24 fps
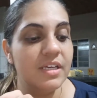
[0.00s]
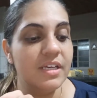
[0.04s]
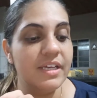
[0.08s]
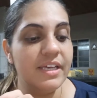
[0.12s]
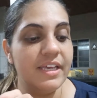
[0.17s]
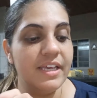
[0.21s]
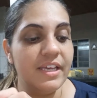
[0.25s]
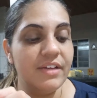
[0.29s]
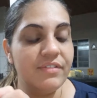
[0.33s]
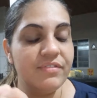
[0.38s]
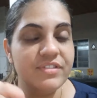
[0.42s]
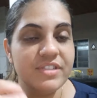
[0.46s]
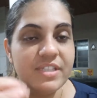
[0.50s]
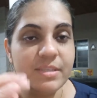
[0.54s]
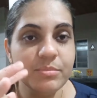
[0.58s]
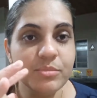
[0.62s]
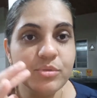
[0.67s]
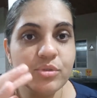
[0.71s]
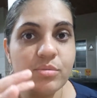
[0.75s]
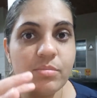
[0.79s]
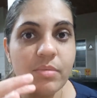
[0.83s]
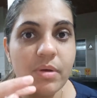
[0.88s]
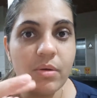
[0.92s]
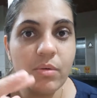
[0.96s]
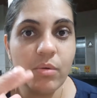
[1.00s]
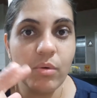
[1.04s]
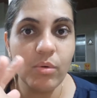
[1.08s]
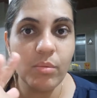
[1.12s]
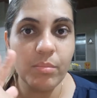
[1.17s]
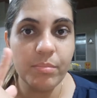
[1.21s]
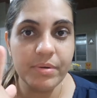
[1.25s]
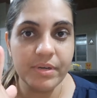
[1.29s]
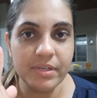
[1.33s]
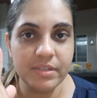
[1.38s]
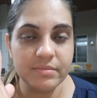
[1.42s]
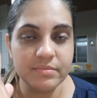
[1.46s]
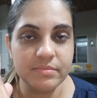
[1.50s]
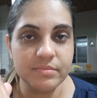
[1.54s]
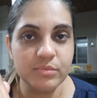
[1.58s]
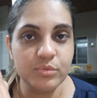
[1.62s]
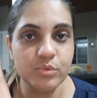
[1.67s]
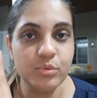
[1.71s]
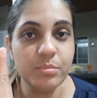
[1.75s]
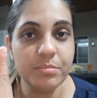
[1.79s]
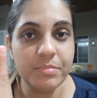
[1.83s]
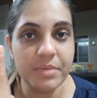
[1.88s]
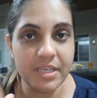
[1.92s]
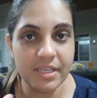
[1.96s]
É, fizemos uma compra
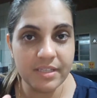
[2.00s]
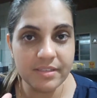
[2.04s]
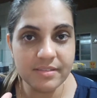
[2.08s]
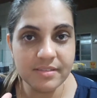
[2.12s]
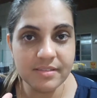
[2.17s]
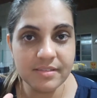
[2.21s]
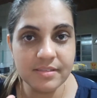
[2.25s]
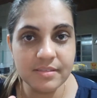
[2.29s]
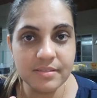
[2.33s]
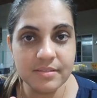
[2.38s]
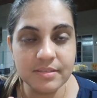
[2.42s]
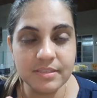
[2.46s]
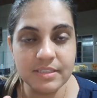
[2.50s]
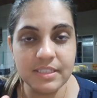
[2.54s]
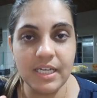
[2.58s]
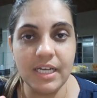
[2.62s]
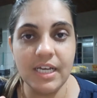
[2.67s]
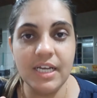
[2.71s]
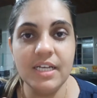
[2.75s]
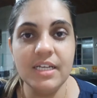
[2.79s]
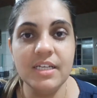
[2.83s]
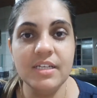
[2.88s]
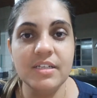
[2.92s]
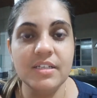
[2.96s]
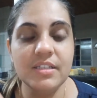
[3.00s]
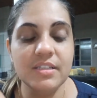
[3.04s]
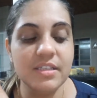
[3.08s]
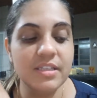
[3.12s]
do mês, tá?